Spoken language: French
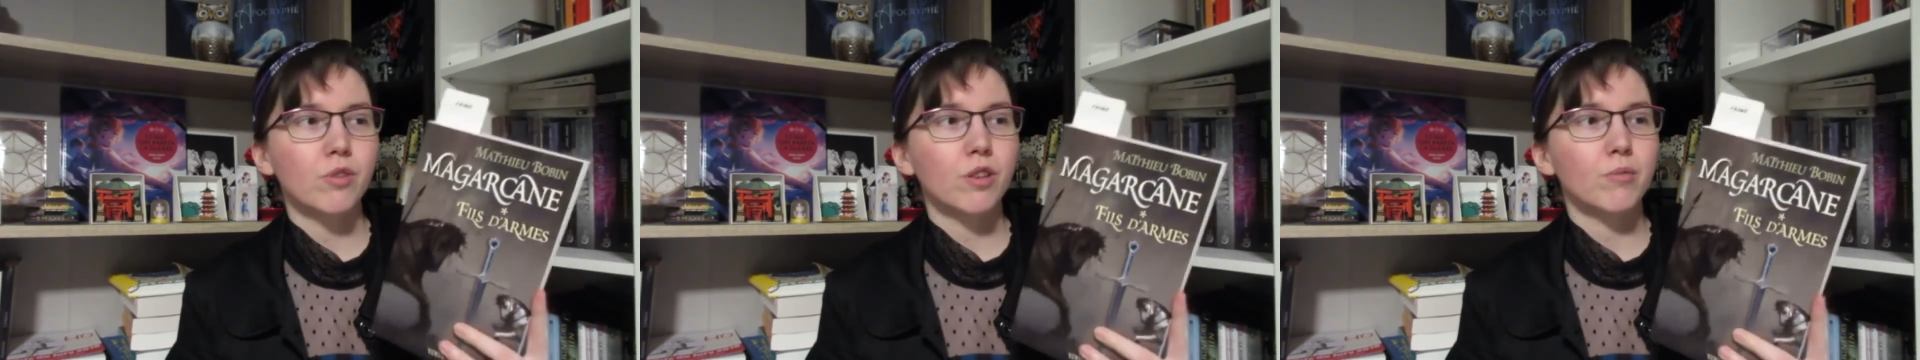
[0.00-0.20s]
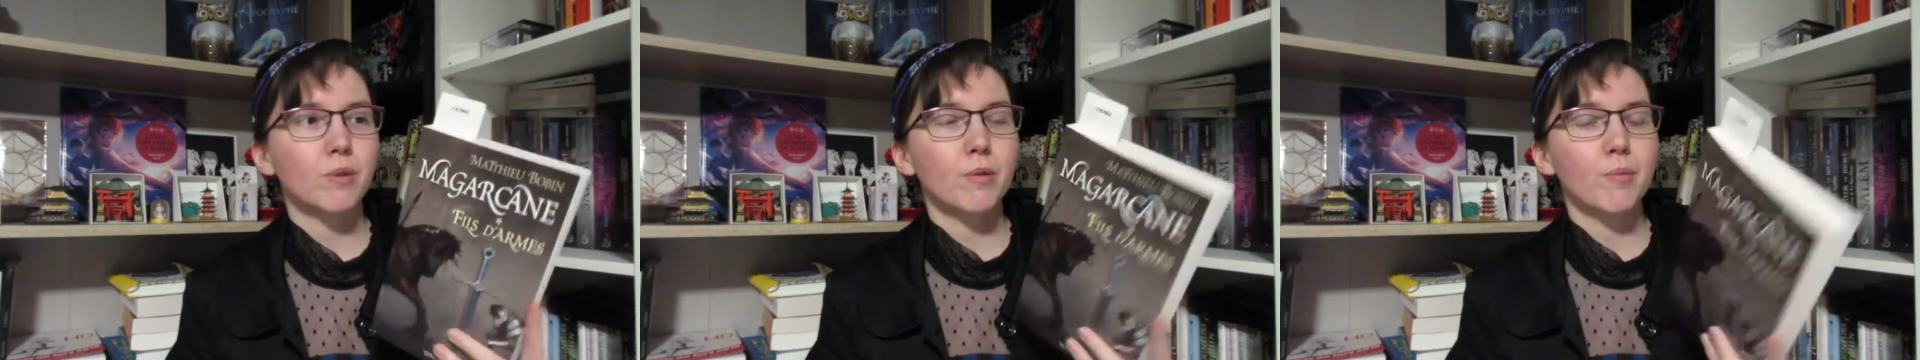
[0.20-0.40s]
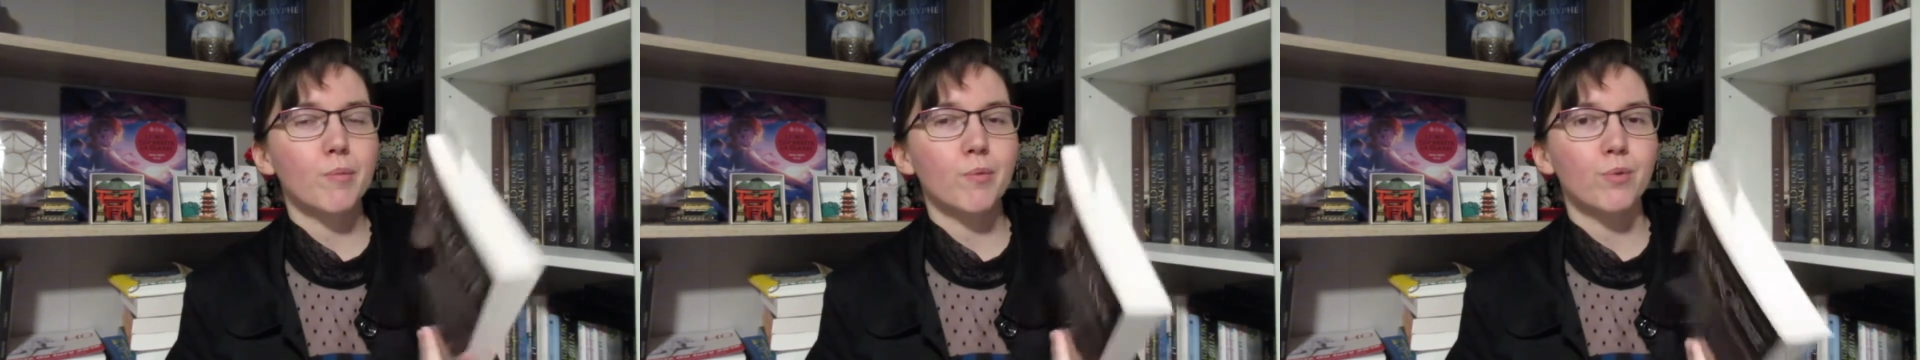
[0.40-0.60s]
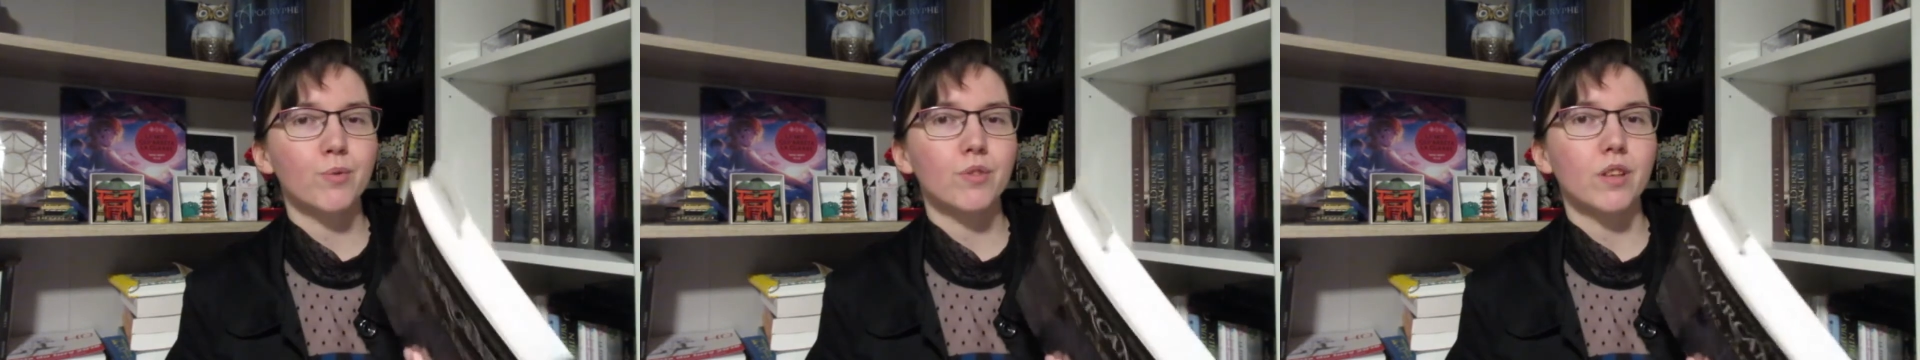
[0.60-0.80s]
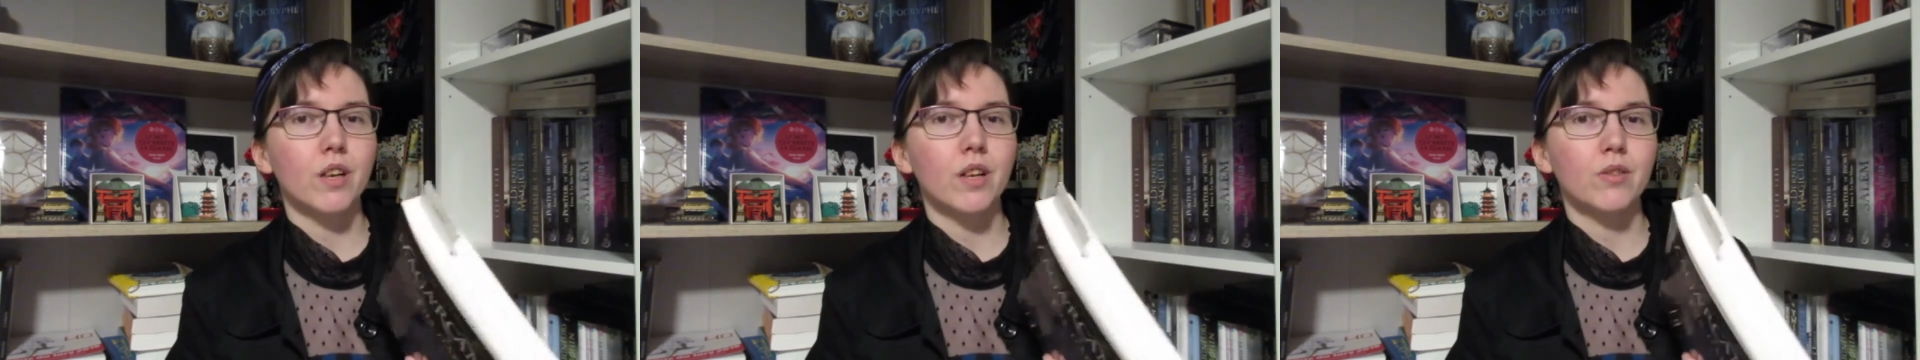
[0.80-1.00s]
quand même tout
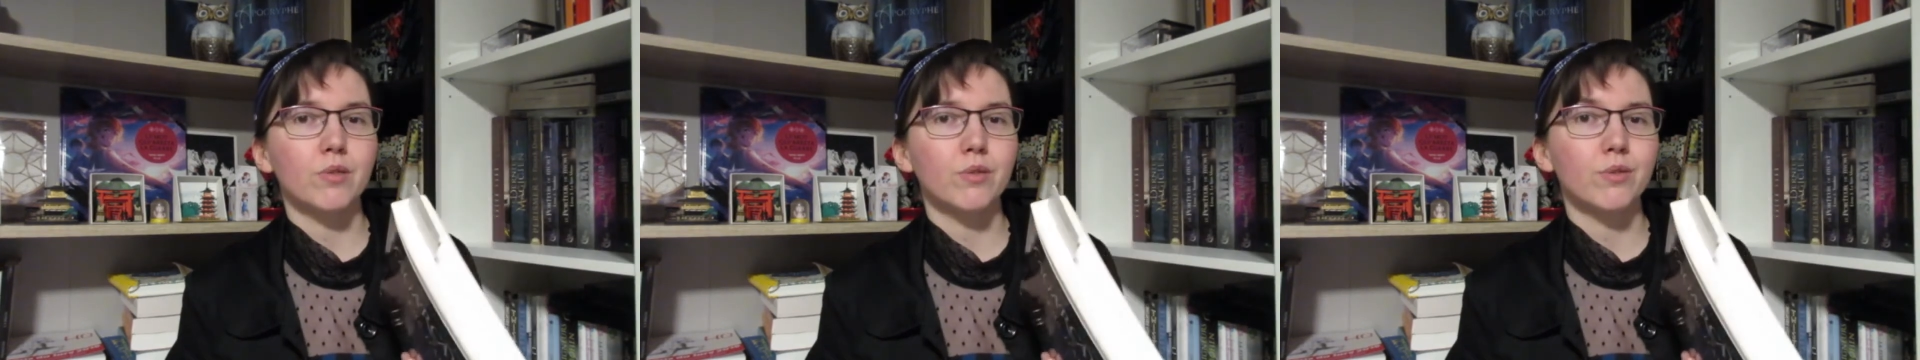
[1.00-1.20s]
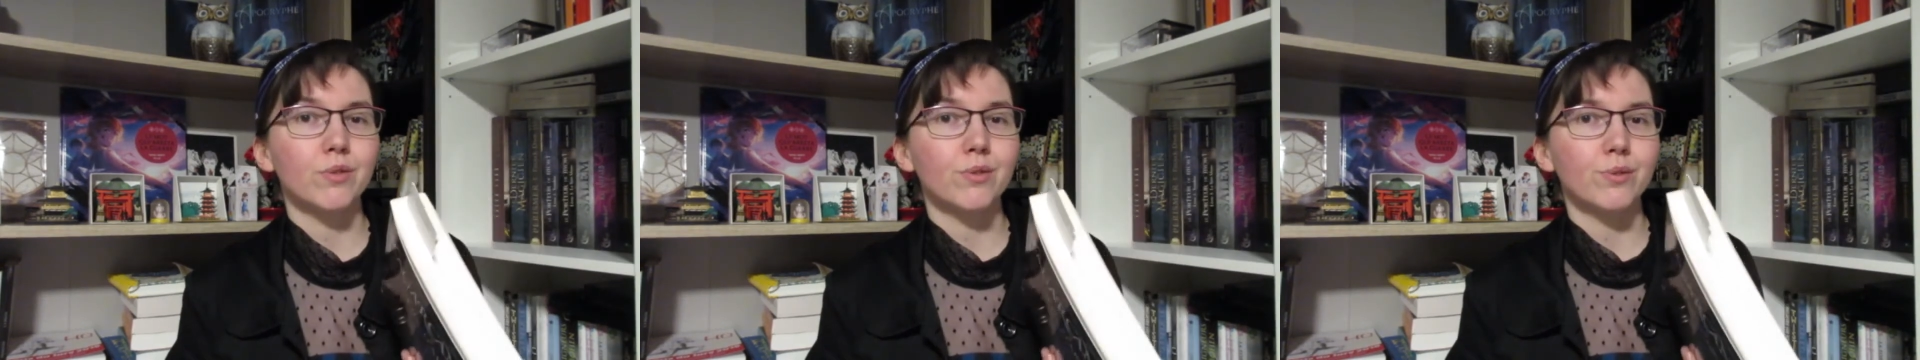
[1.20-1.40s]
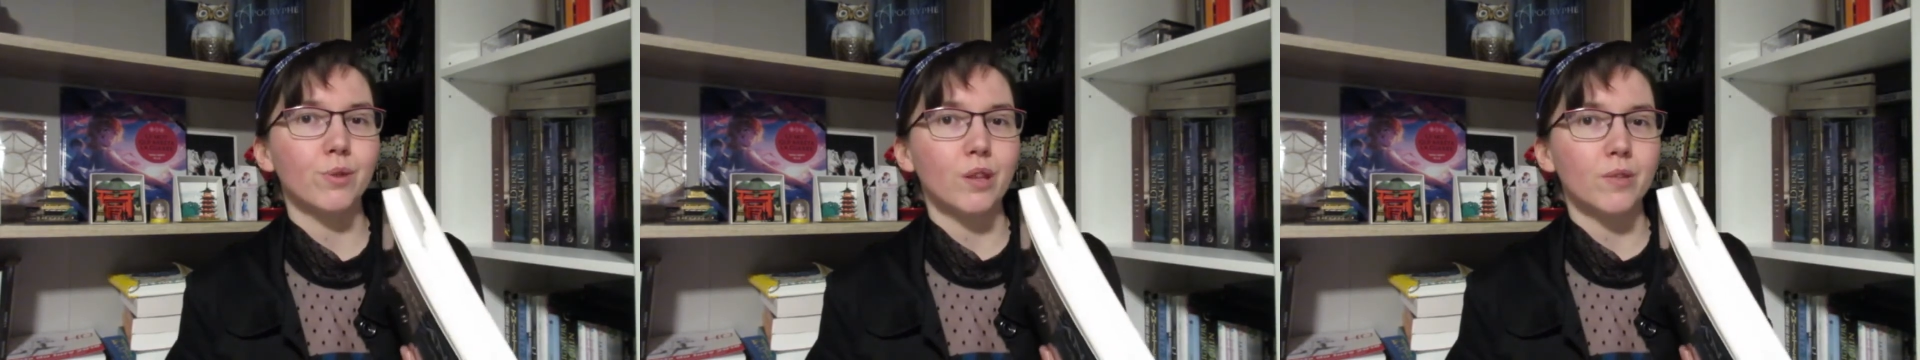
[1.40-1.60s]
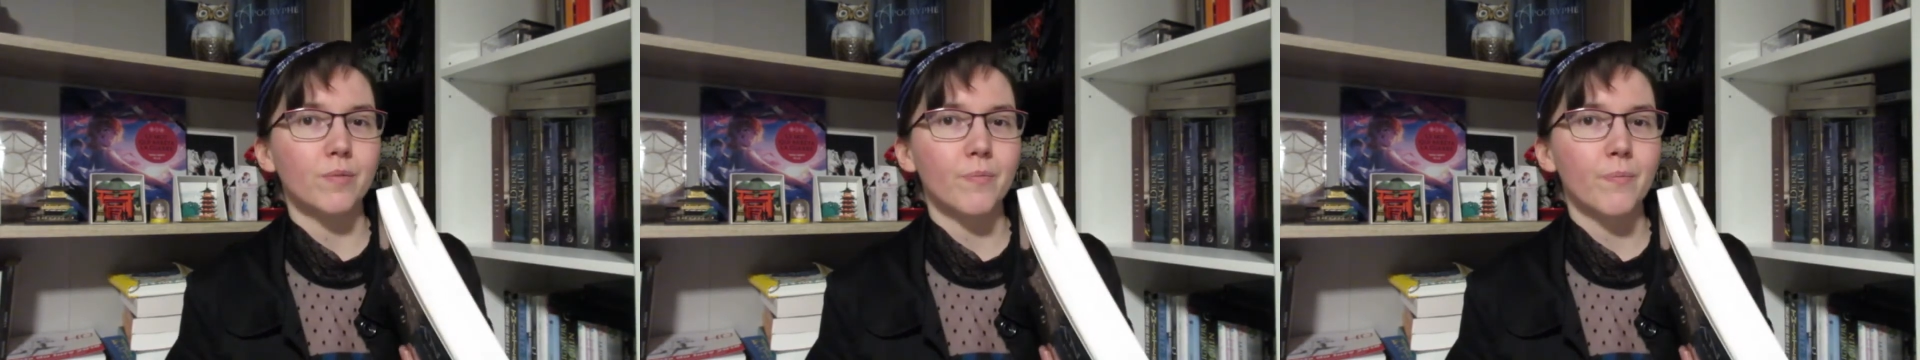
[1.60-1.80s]
ça en deux fois.